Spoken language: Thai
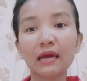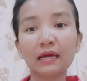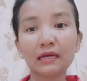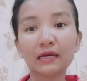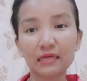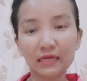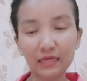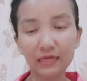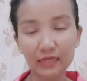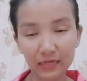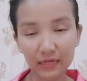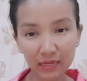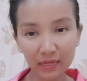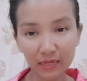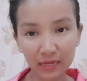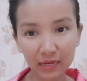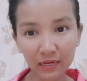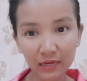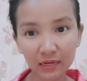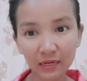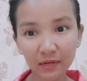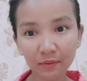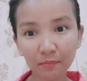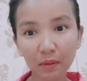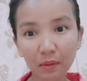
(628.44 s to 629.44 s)
คิดเห็น
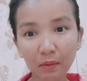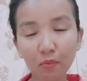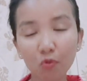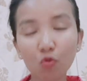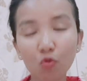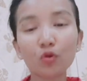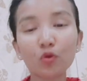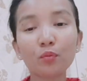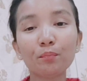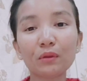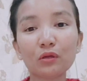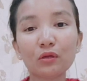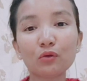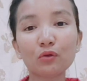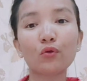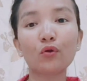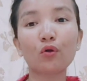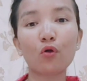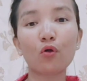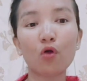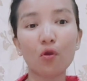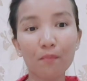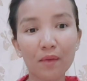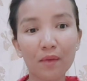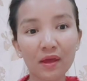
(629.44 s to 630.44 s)
แบบคุณประโยชน์
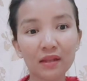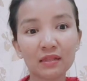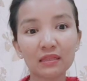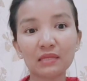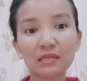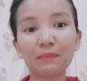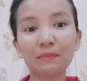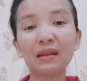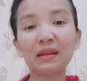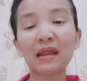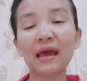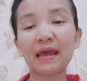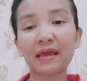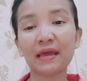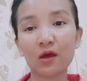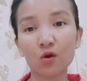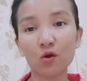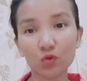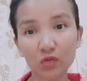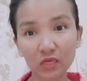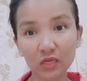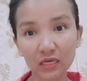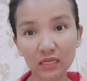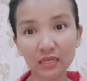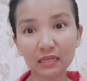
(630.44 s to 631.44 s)
ของมันที่มันให้เฮา
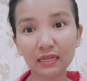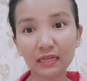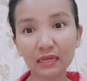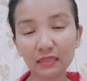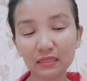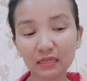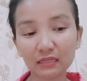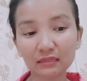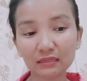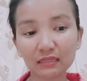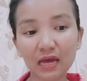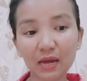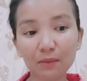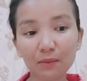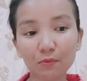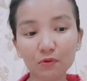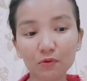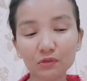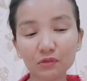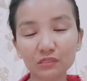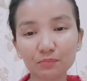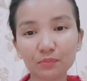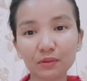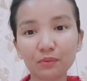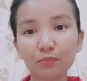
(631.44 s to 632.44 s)
กินอย่างต่างๆบ่
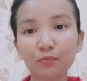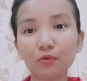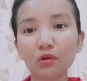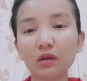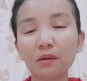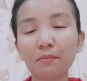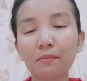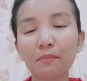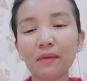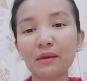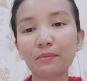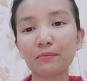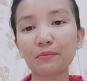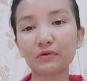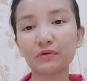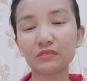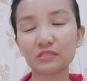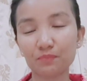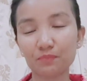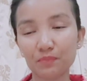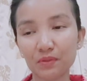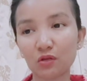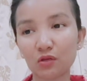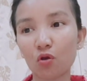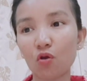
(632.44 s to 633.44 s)
จะเป็นผลไม้บ่จะ
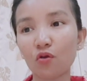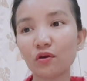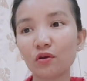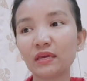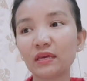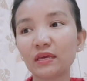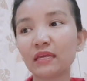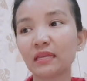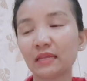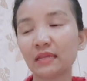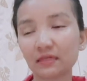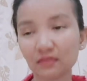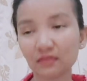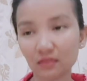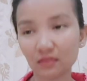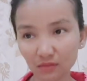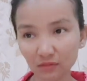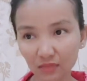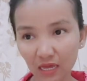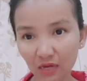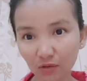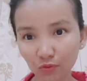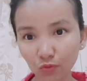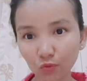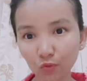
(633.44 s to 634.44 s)
เป็นของกินอย่าง
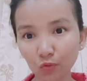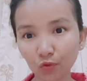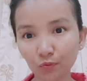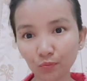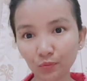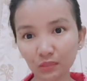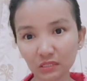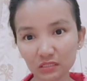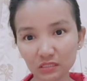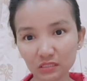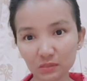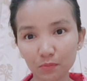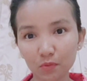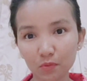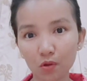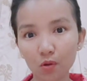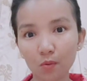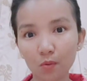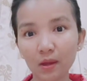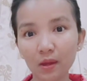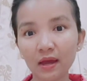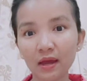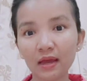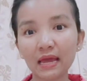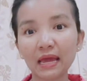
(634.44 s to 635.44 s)
ต่างๆมันทุกคนมันก็จะบอก
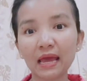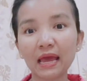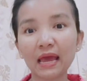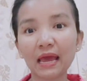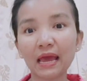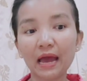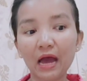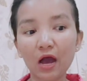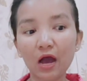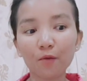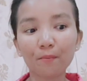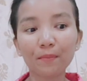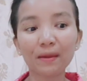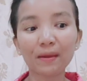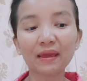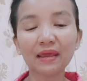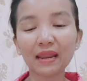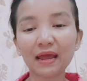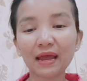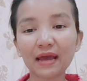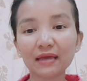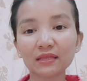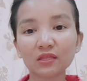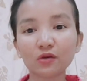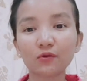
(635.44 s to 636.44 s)
ว่า เอาไป
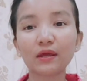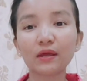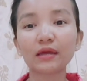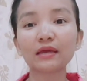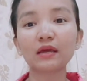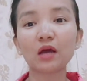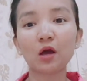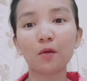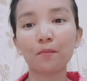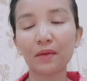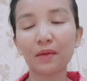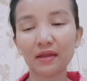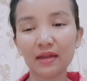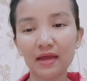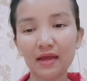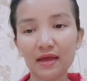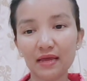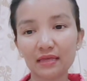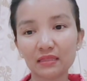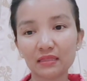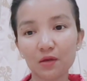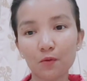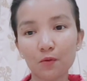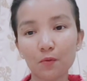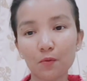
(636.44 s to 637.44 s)
ร้ายเท่าไรก็เอาไปได้
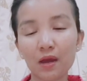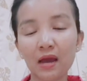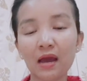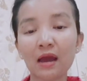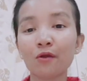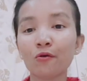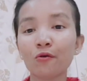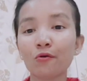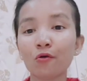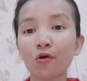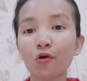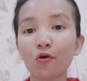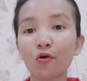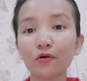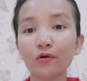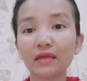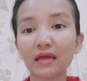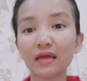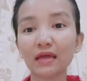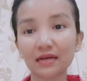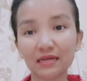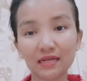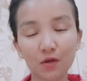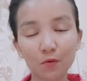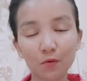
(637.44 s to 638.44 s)
แต่ว่าเฮาขออ
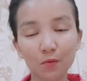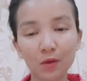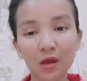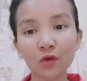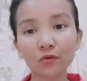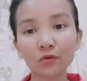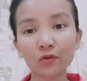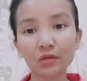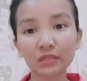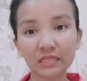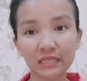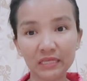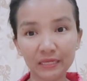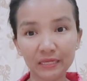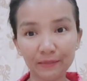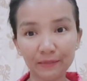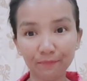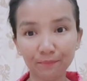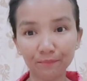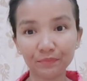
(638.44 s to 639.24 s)
ย่างเดียวว่าเฮาอย่าถิ่ม